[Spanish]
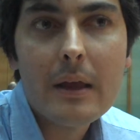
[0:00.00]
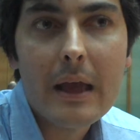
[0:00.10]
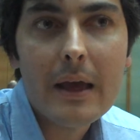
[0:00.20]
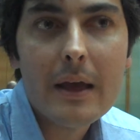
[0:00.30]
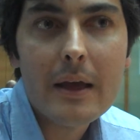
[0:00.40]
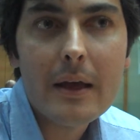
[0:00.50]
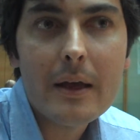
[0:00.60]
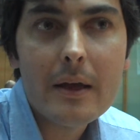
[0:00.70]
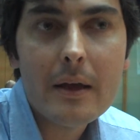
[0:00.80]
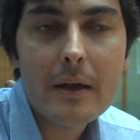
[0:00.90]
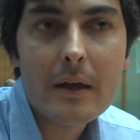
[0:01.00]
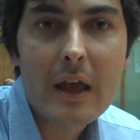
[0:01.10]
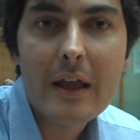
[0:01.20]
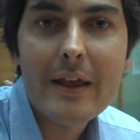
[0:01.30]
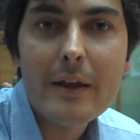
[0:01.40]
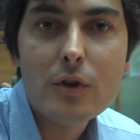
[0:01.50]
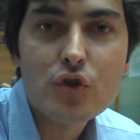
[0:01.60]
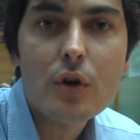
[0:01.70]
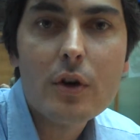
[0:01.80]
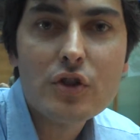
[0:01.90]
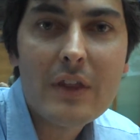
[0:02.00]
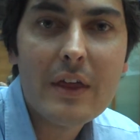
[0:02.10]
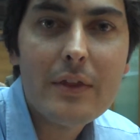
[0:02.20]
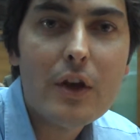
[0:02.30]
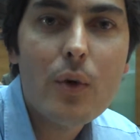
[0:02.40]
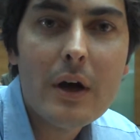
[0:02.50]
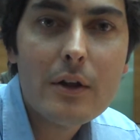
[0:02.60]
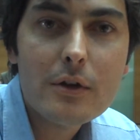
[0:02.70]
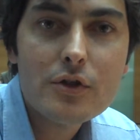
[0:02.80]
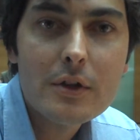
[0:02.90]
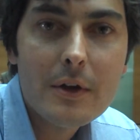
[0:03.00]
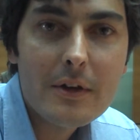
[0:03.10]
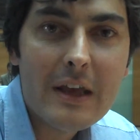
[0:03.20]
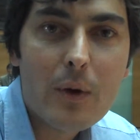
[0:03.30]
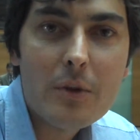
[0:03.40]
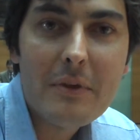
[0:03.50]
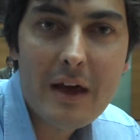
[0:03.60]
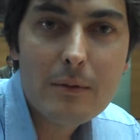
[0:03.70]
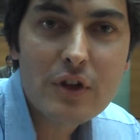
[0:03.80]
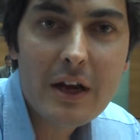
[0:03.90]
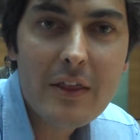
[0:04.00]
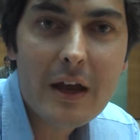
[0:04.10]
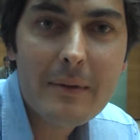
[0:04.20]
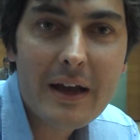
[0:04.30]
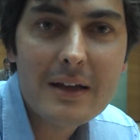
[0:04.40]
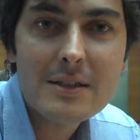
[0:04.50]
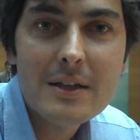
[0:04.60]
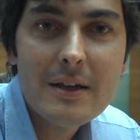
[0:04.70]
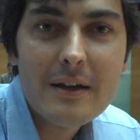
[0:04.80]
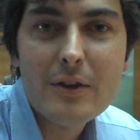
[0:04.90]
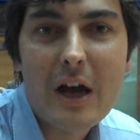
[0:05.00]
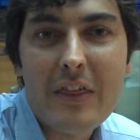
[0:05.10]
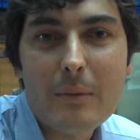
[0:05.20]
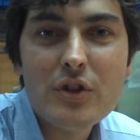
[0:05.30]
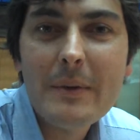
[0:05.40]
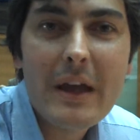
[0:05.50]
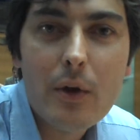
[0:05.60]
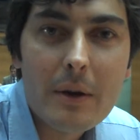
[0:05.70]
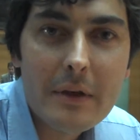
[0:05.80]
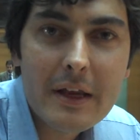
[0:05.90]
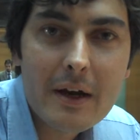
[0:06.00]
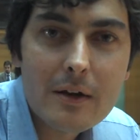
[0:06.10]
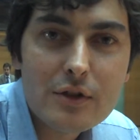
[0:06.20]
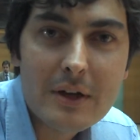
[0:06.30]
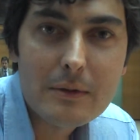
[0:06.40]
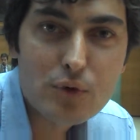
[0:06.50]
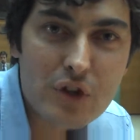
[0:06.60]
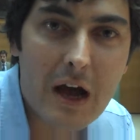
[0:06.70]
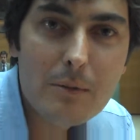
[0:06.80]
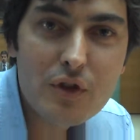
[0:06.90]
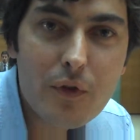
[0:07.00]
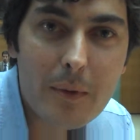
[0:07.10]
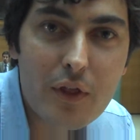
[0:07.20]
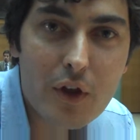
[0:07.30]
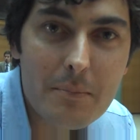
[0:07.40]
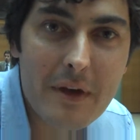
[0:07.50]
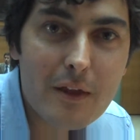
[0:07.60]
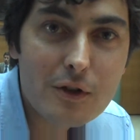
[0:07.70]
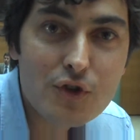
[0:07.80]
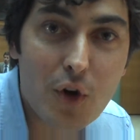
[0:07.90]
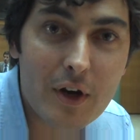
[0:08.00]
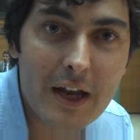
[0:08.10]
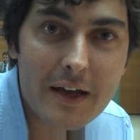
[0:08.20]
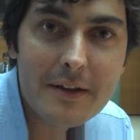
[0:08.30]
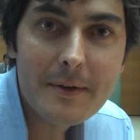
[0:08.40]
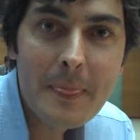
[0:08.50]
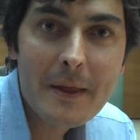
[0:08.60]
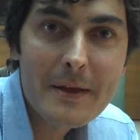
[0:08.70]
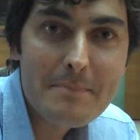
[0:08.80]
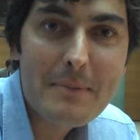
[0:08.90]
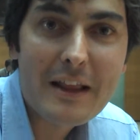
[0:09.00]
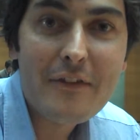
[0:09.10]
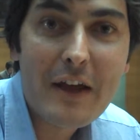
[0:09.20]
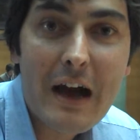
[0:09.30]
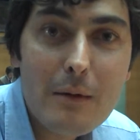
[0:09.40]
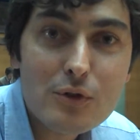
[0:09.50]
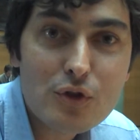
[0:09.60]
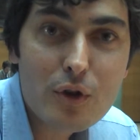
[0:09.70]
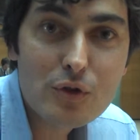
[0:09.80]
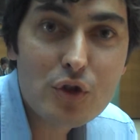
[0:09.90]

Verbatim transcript: que, que nosotros hace cinco años, ya cuando empezábamos a realizar viajes, hacíamos el viaje de otra manera. O sea, buscábamos información en medios online planificábamos nosotros